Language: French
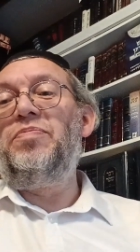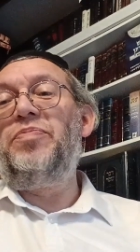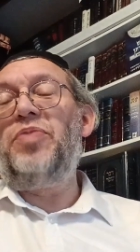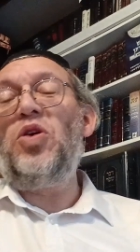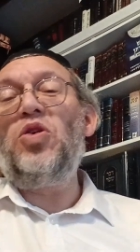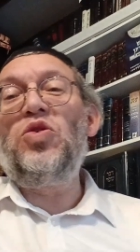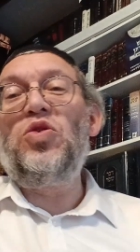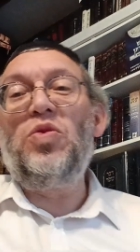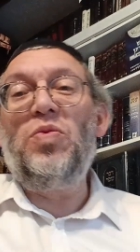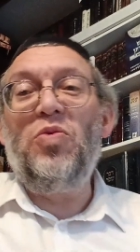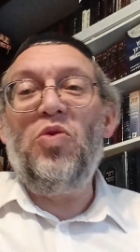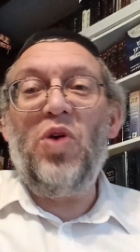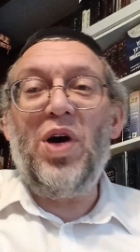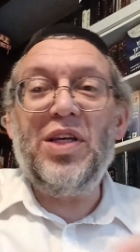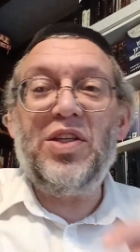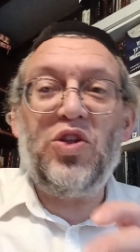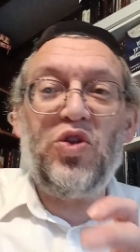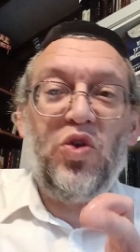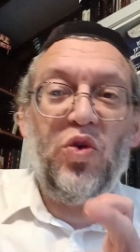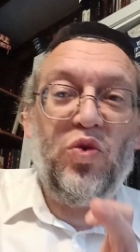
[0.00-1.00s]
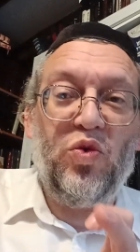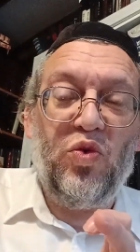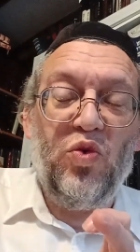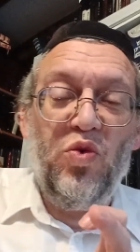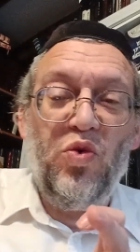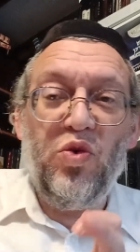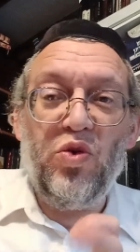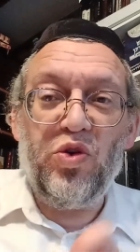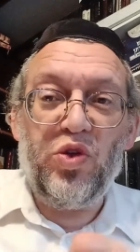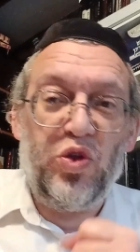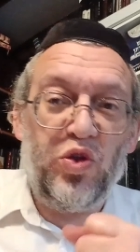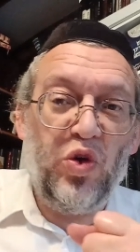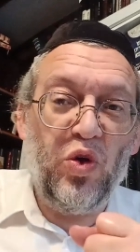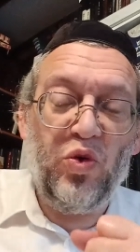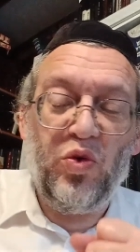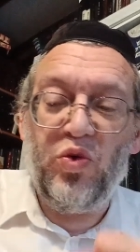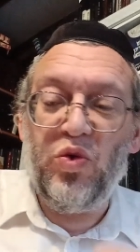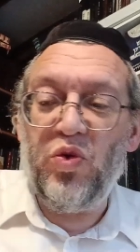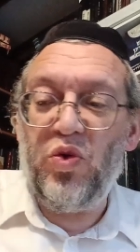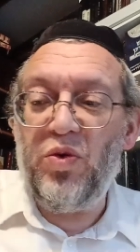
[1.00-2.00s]
Porte-moi secours,
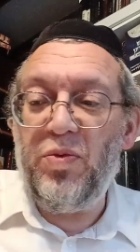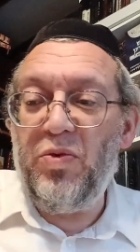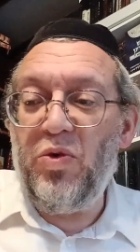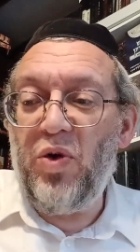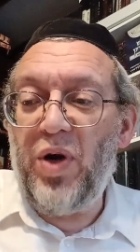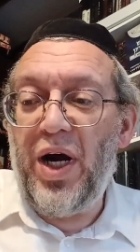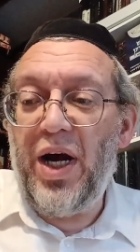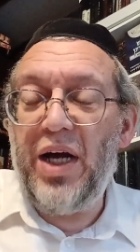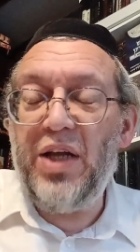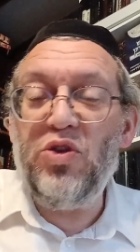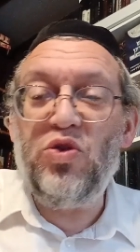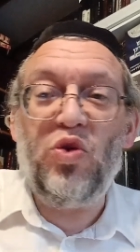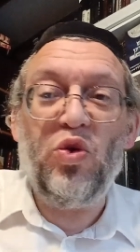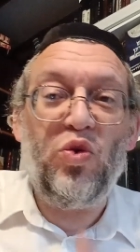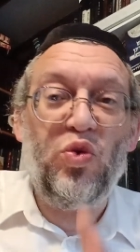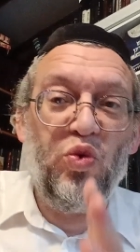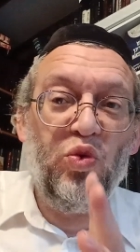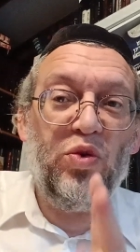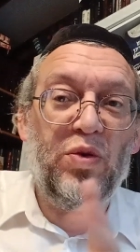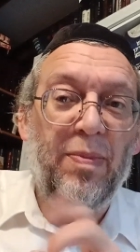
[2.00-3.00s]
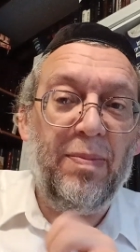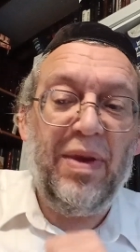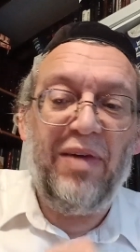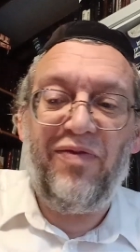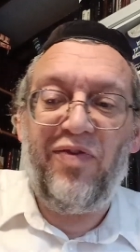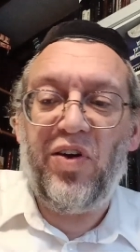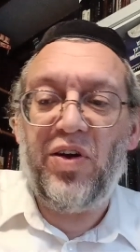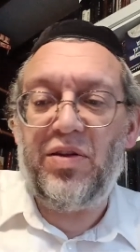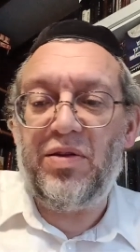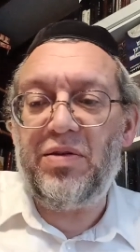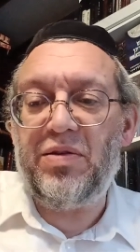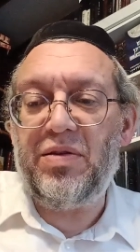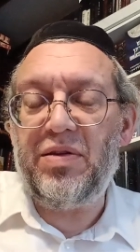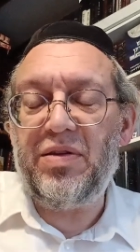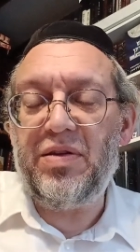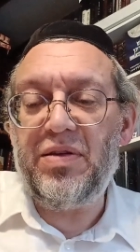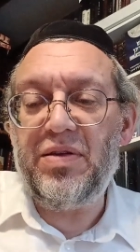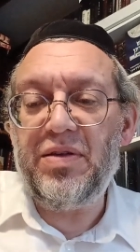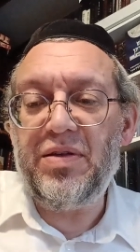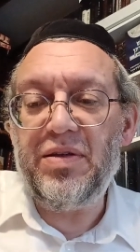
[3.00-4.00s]
secours-moi de toutes mes fautes.